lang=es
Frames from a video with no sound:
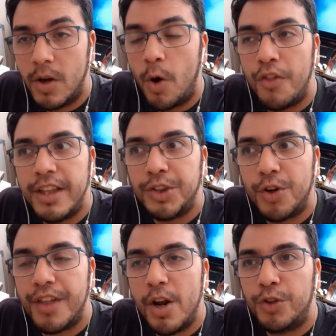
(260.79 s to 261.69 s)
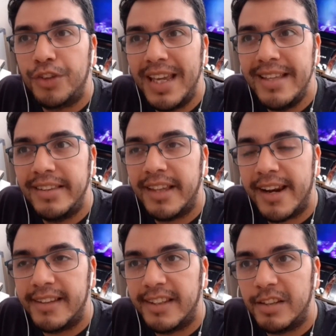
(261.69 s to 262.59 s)
o dentro de los
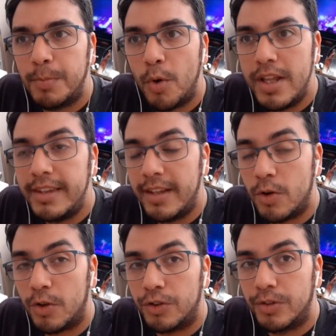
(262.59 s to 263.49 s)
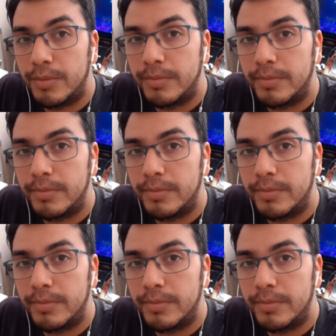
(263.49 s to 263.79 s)
intereses políticos.